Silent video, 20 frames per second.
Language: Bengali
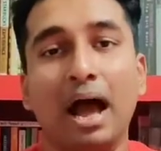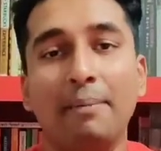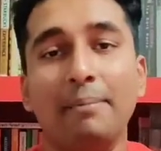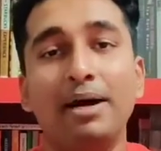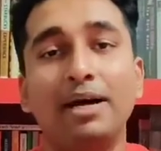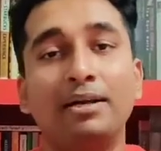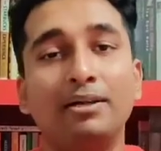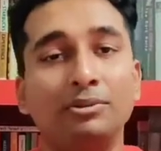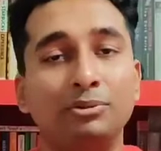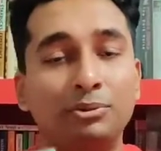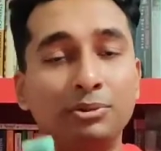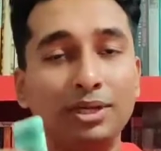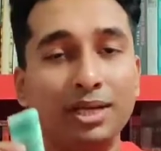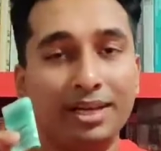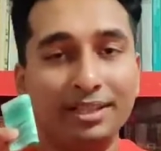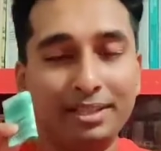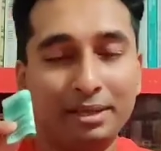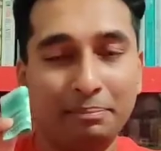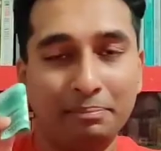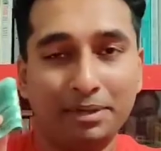আমার দুই
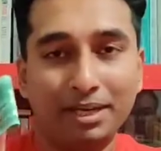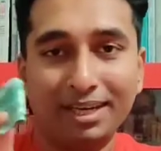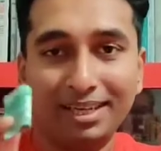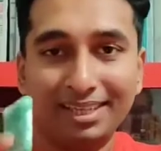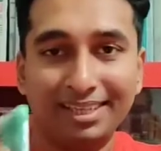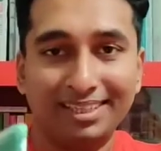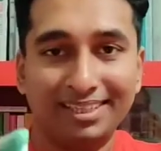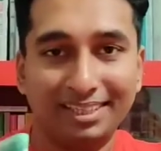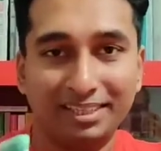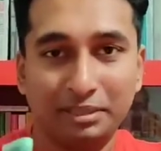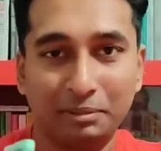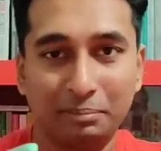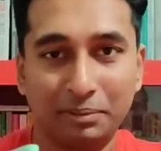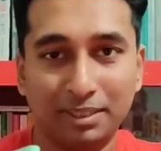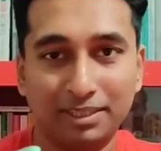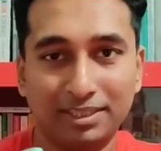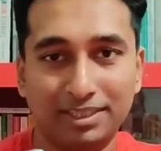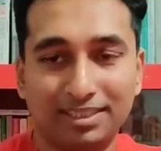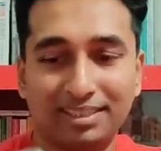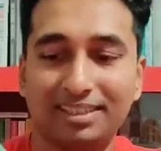হাতে আপনারা কি দেখতে
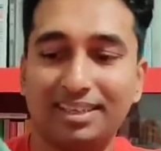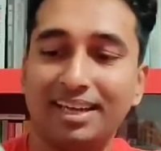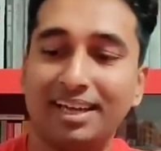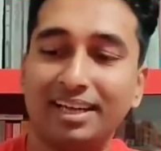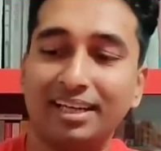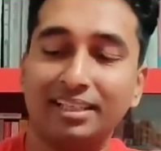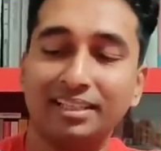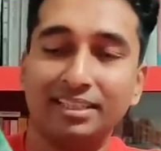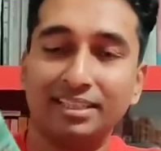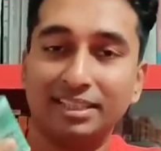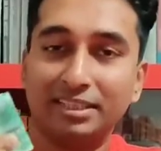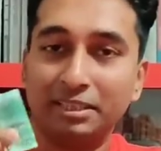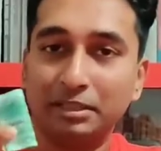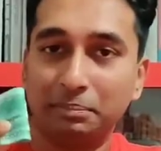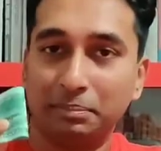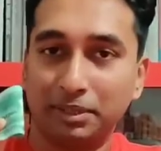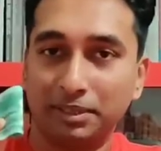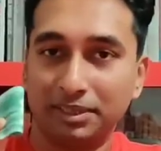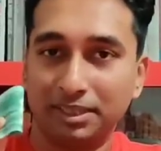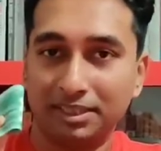পাচ্ছেন এক হাতে
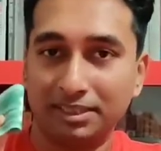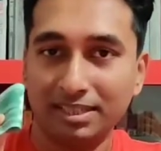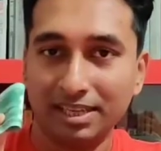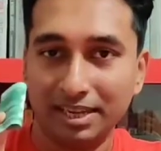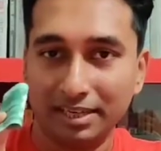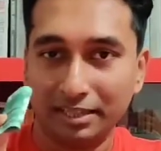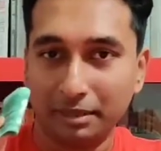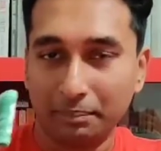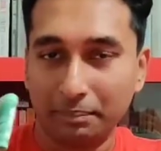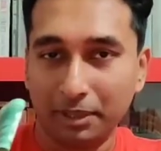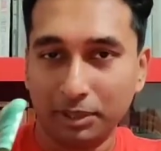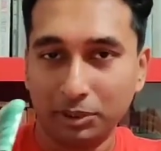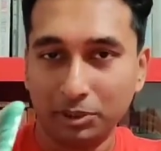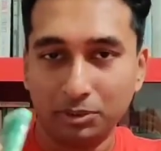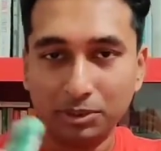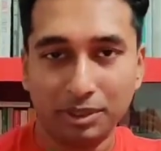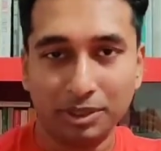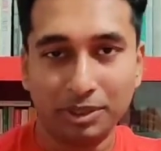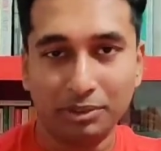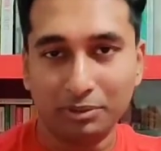দেখতে পাচ্ছেন একটা পাঁচশো
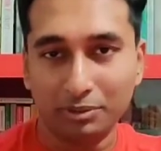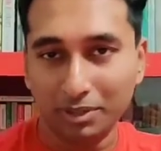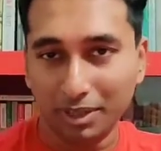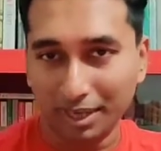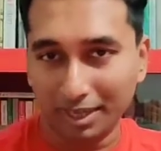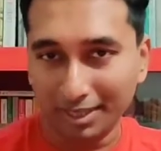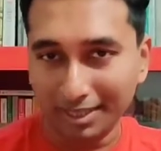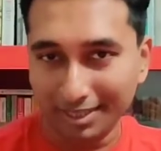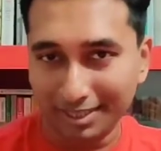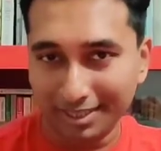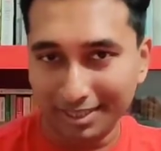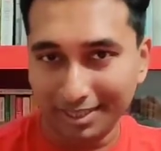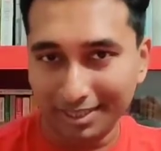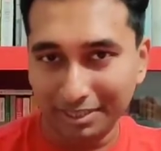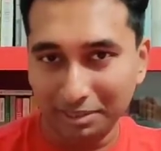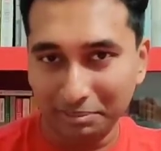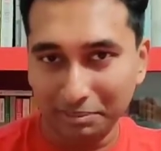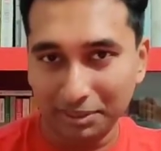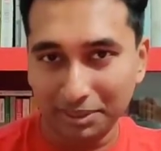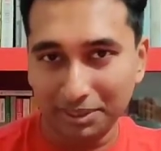টাকার নোট আর এক হাতে
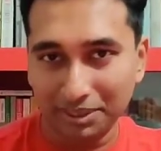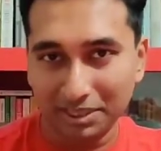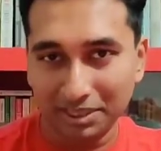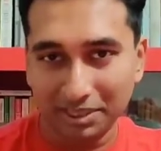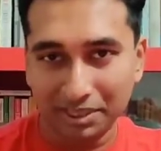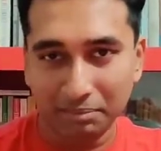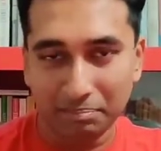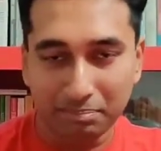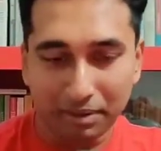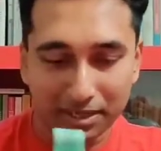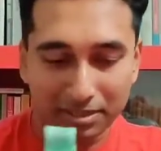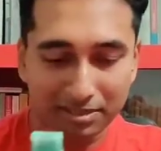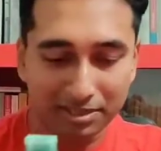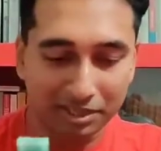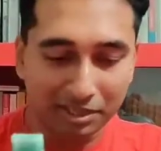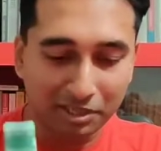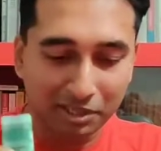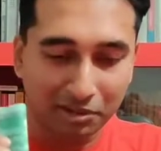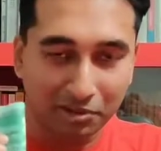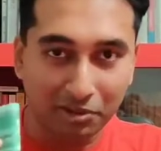দেখতে পাচ্ছেন একটা পাঁচ
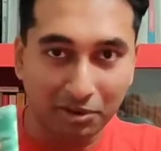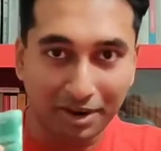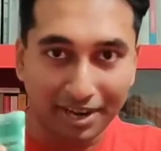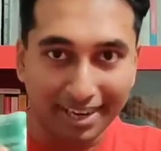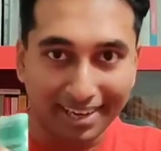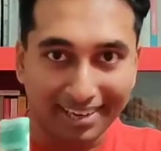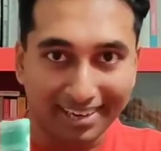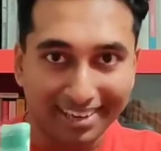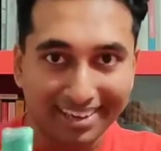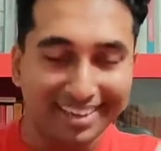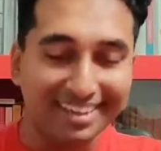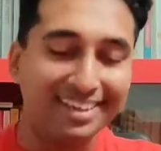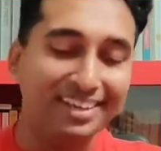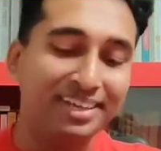টাকার কয়েন